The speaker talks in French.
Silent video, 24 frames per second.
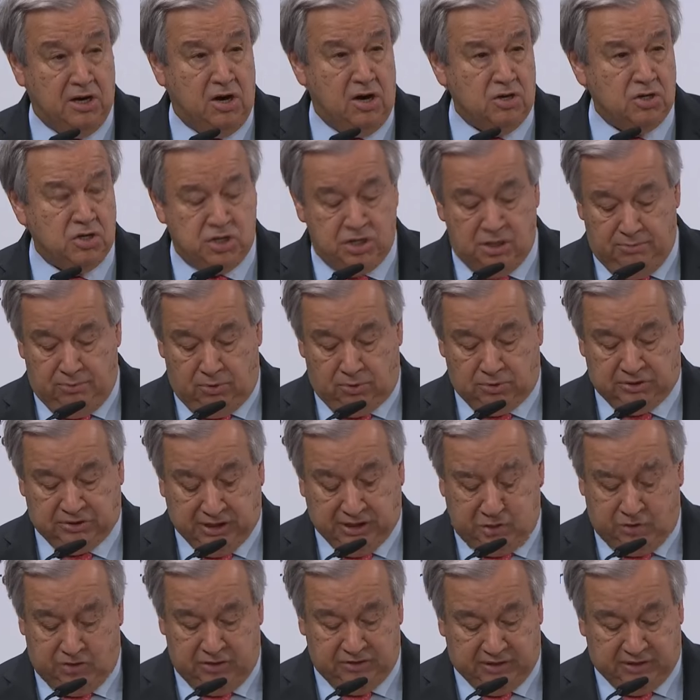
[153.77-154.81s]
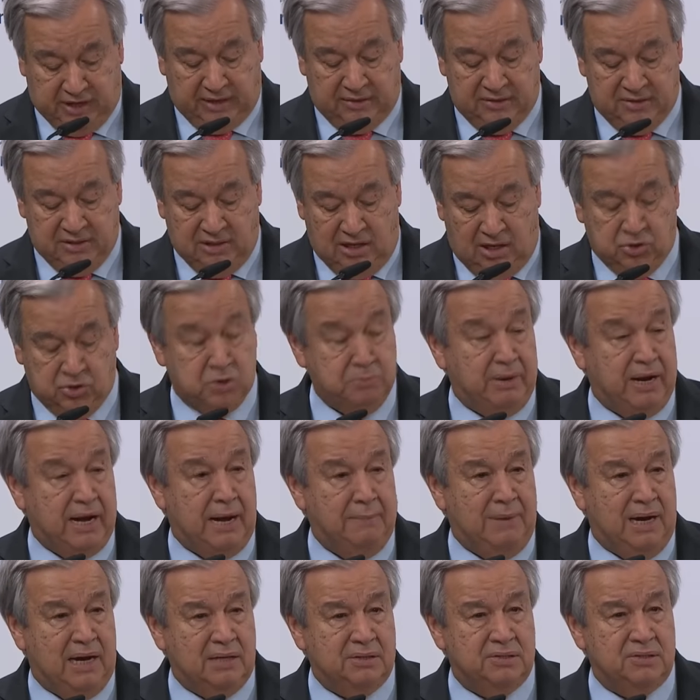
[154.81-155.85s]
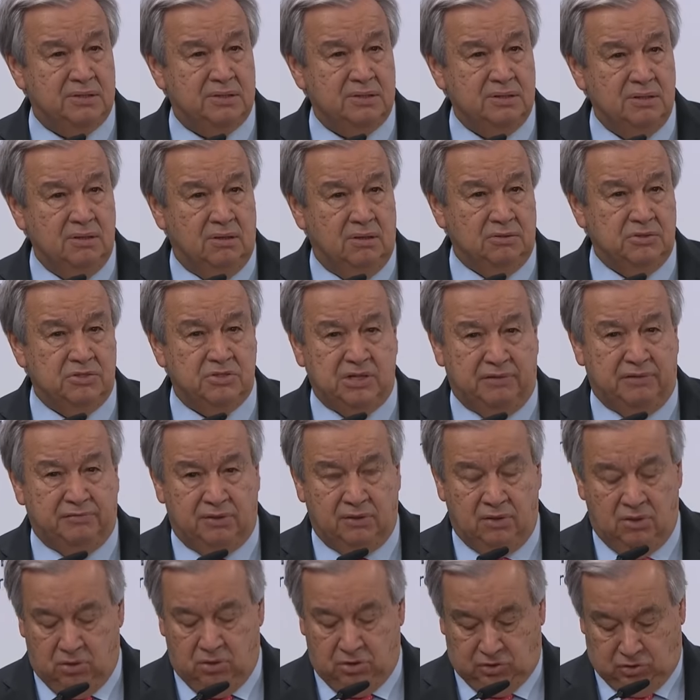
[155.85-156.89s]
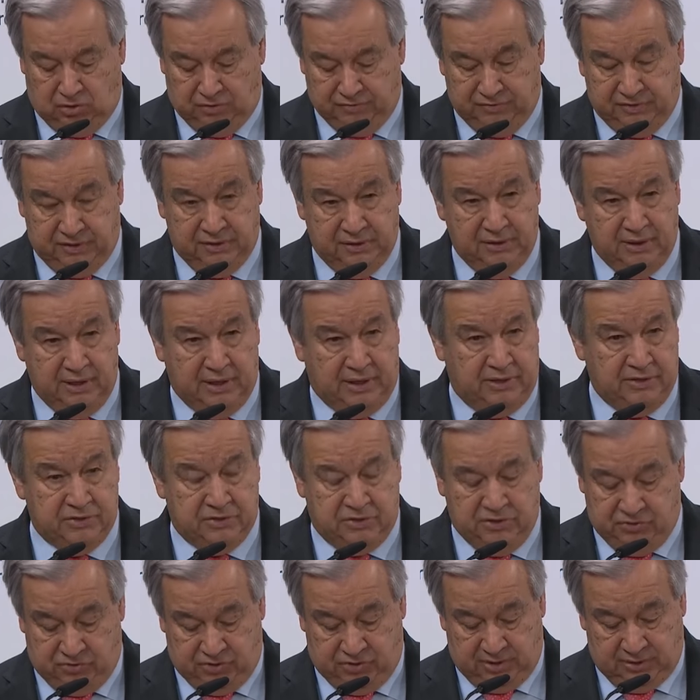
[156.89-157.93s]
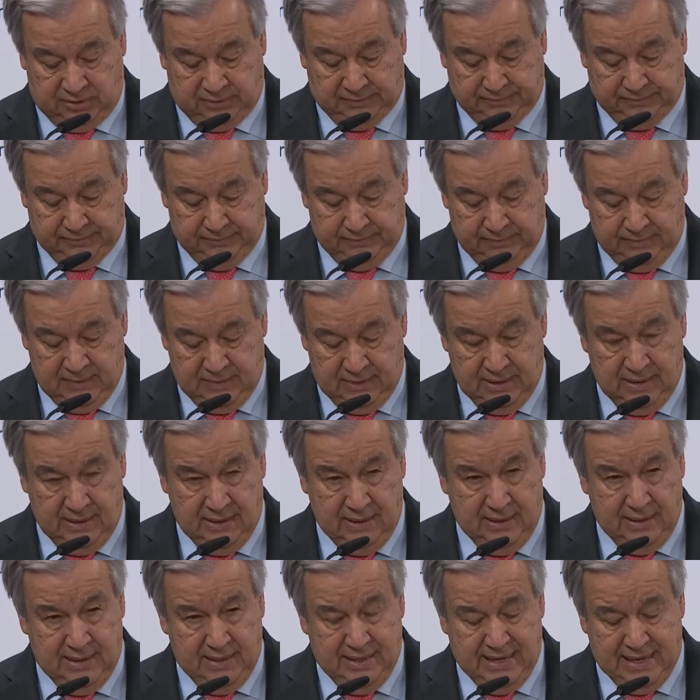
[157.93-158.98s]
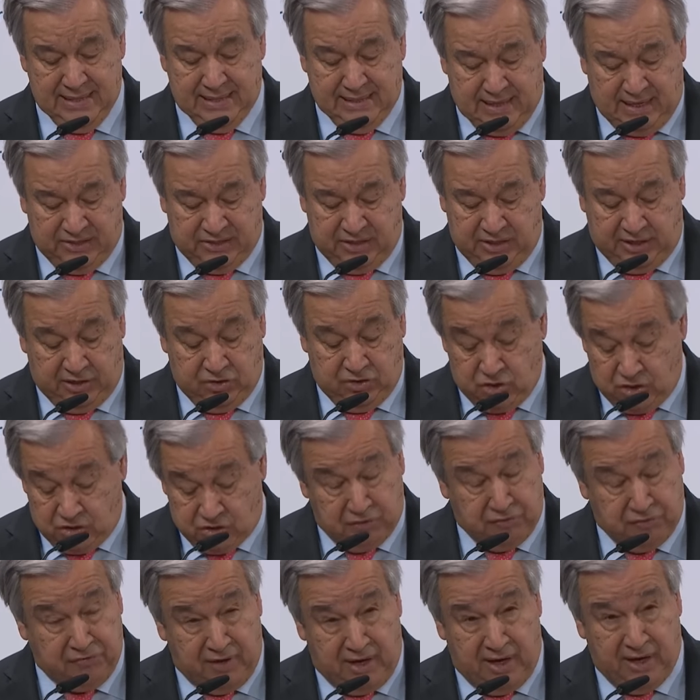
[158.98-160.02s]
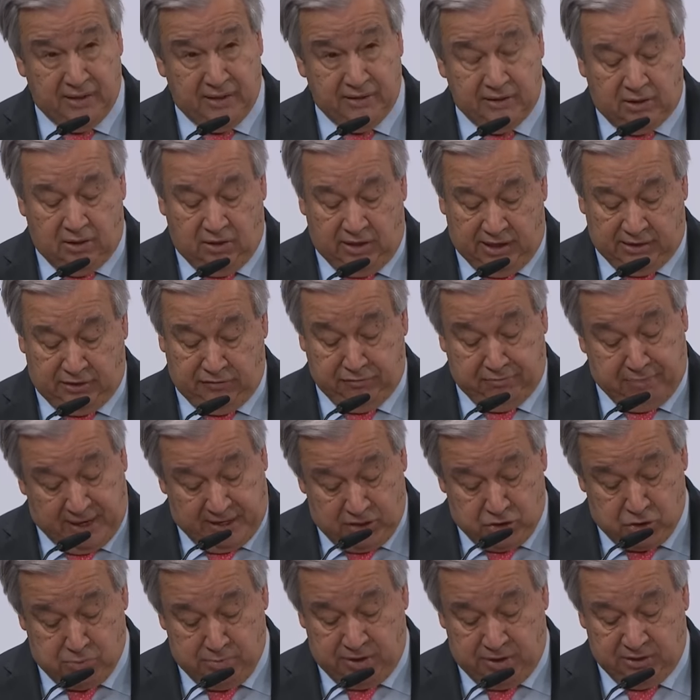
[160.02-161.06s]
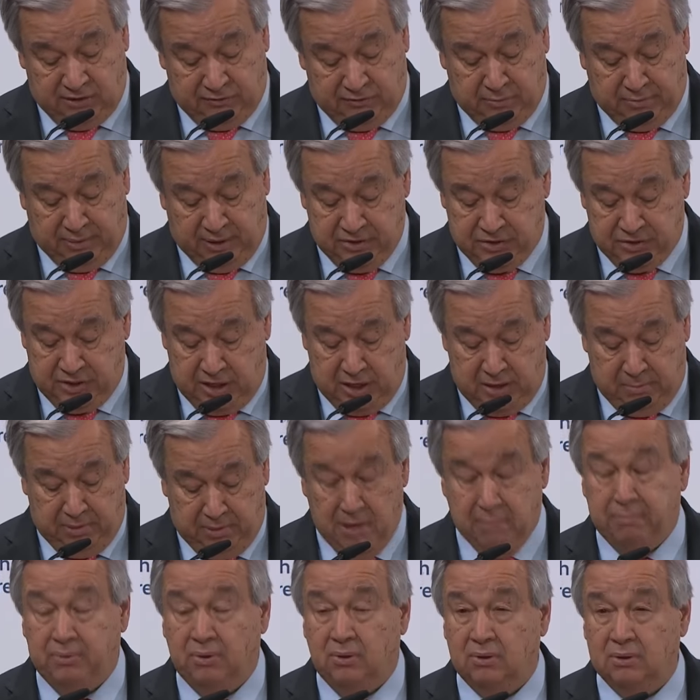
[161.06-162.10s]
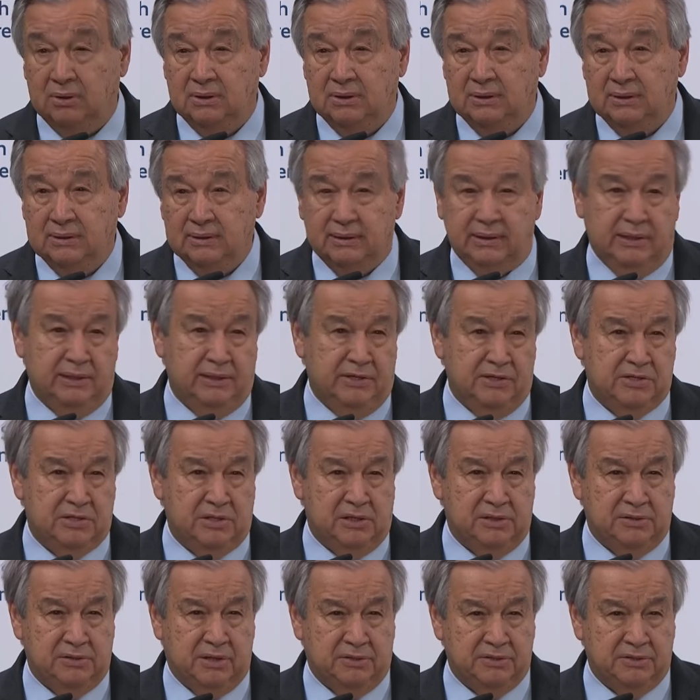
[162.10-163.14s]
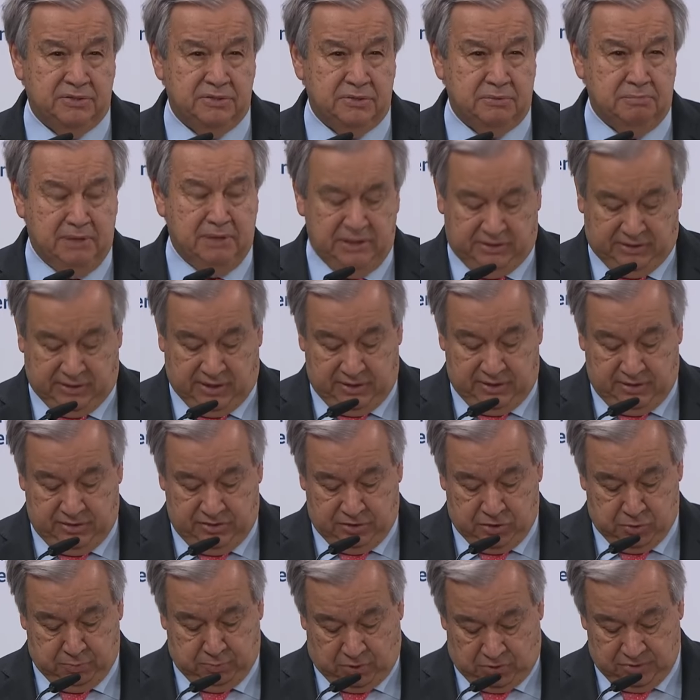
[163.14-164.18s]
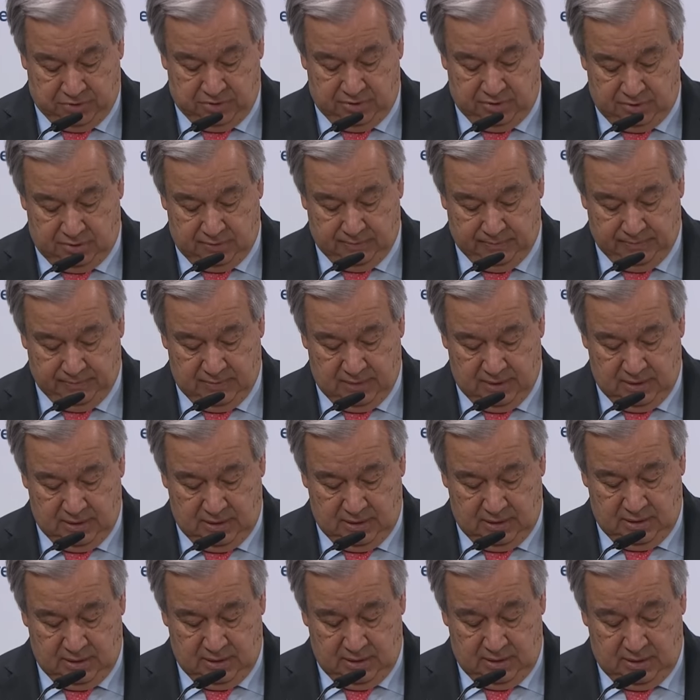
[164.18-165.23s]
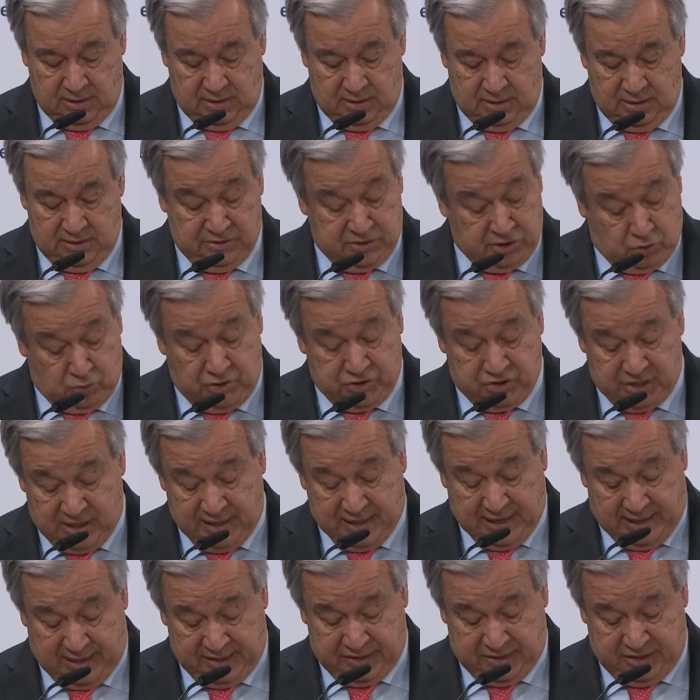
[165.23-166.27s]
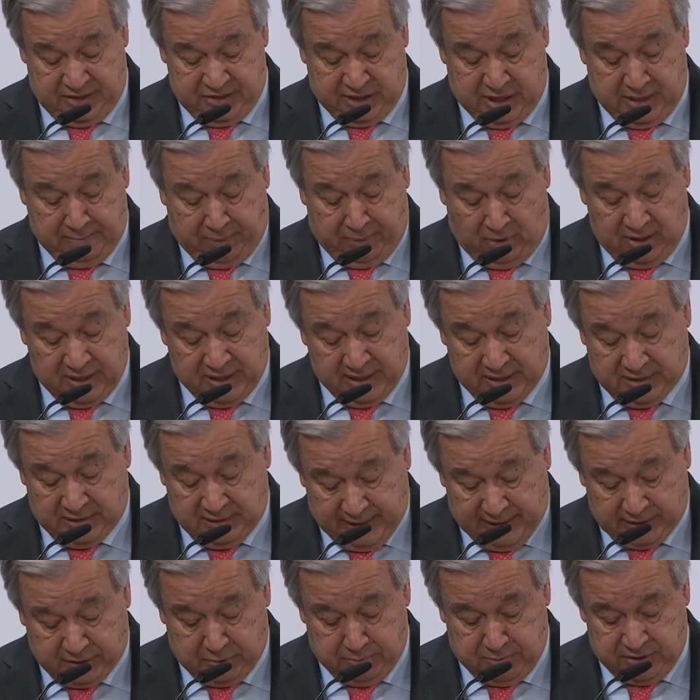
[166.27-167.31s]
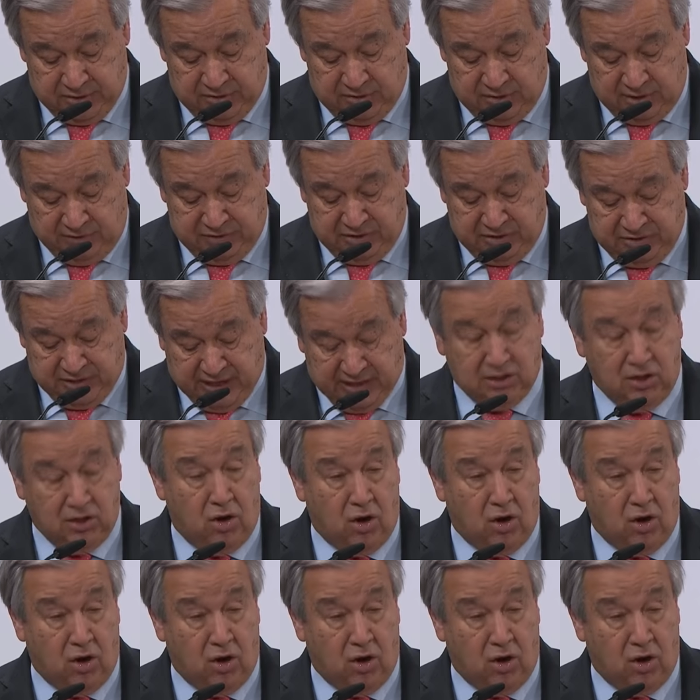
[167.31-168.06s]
De même, rien ne peut justifier la réponse militaire d'Israël qui punit collectivement le peuple palestinien. La situation à Gaza met en évidence l'impasse dans les relations mondiales. Le niveau de mort et de destruction est alarmant.